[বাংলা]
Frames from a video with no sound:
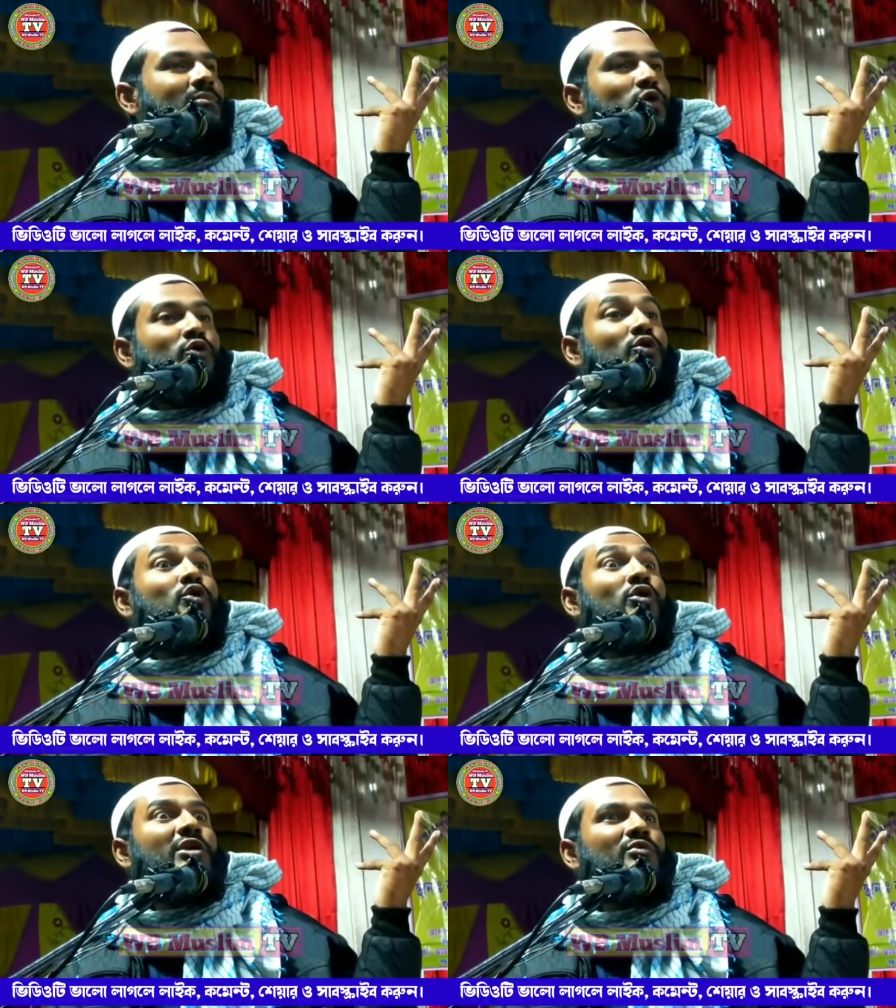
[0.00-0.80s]
শুধু
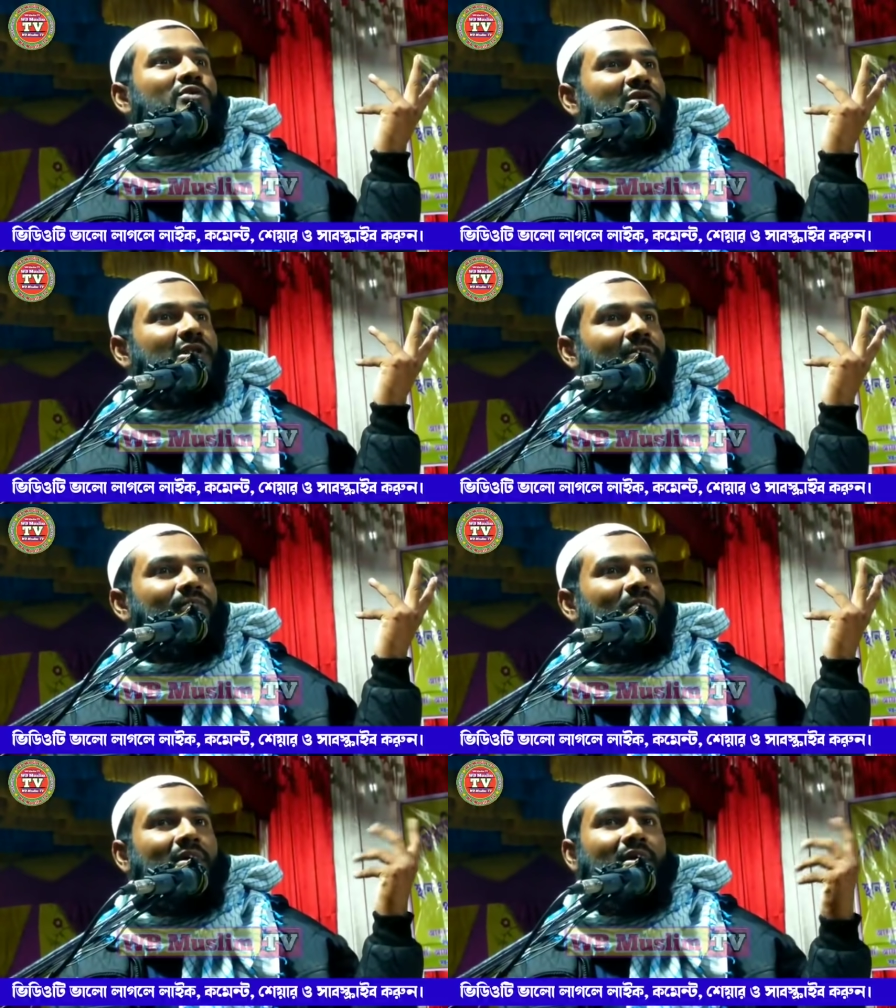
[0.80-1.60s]
দড়ি উঠছে
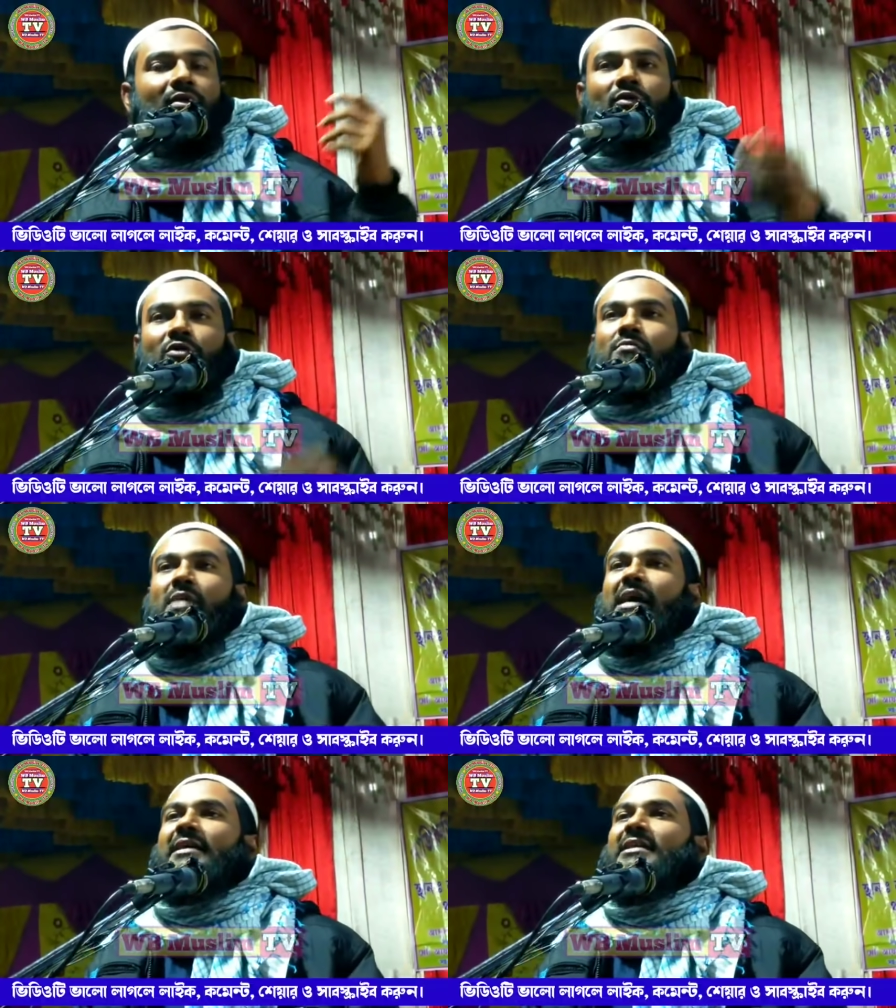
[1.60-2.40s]
ওর
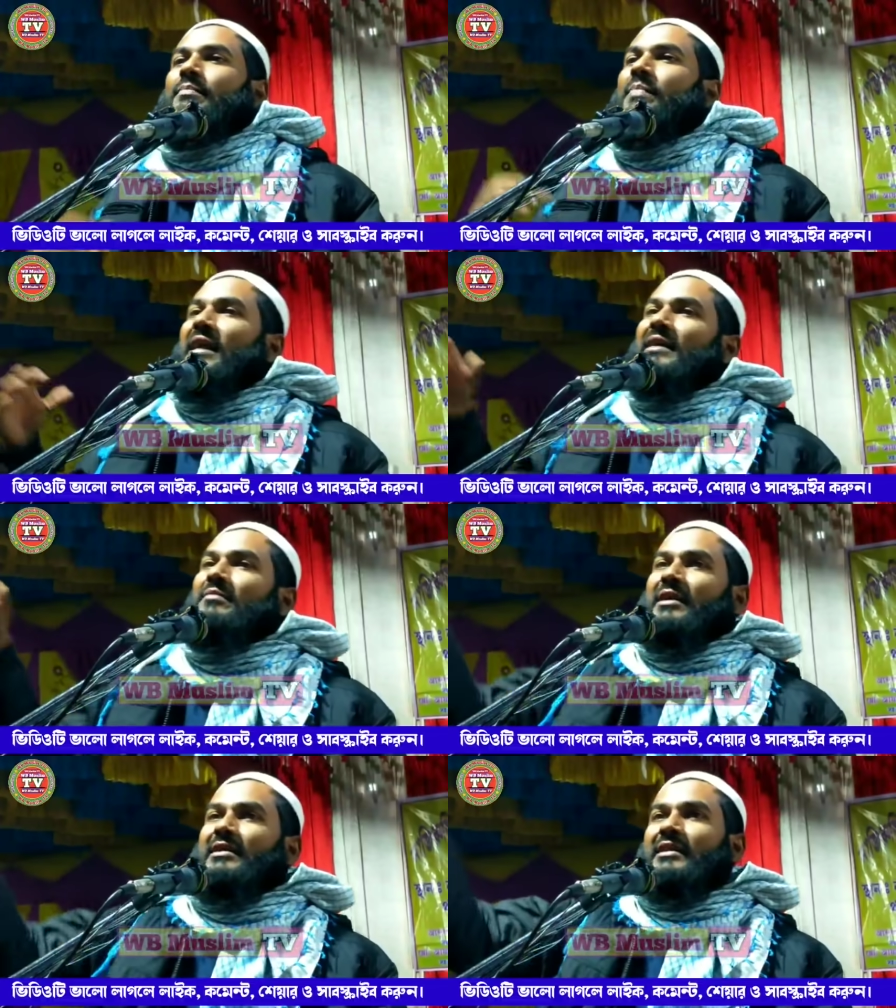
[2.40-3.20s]
মা এটা পাড়ায়
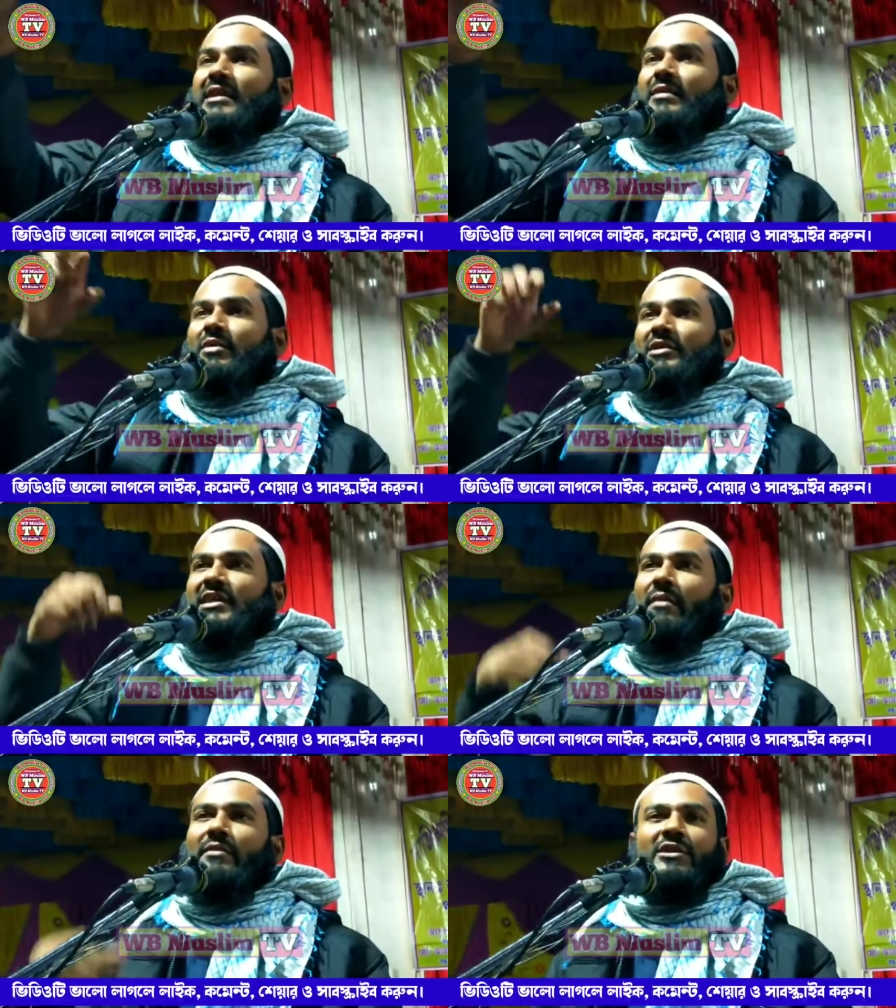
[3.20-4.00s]
মেয়েদেরকে
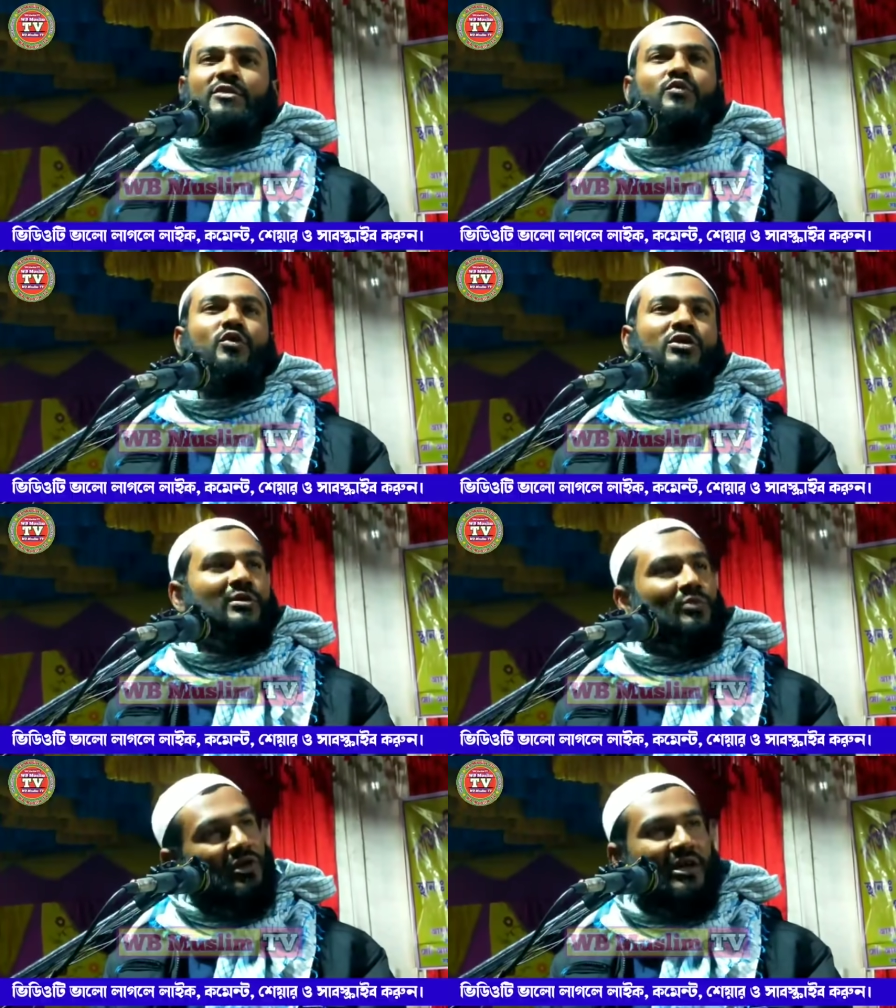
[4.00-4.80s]
বলেছে আমাদের কুঁয়োতে
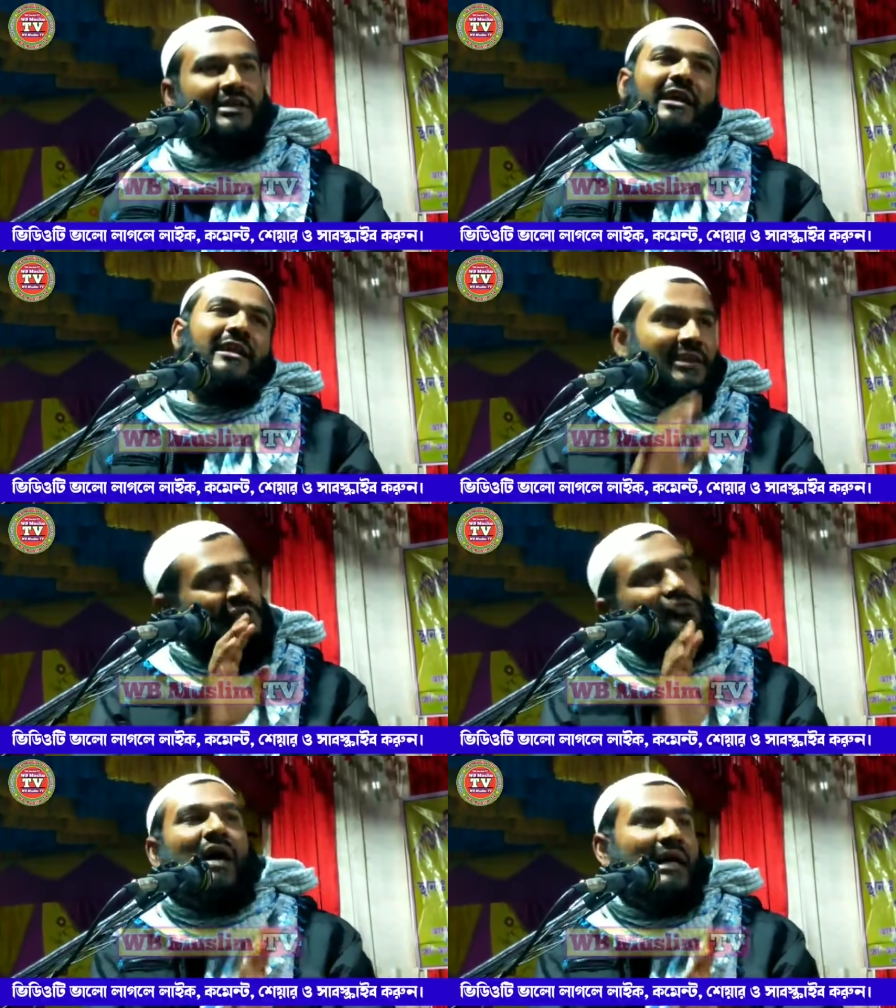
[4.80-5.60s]
মনে হয় তাহলে
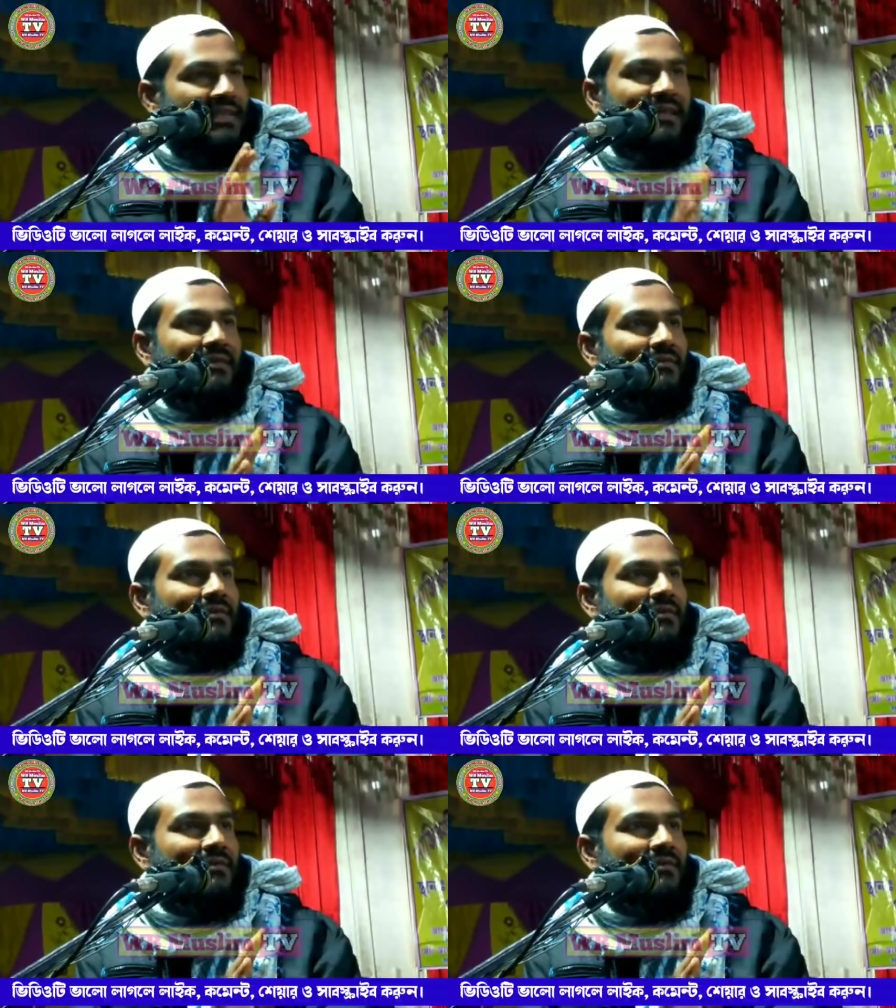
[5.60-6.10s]
কিছু আছে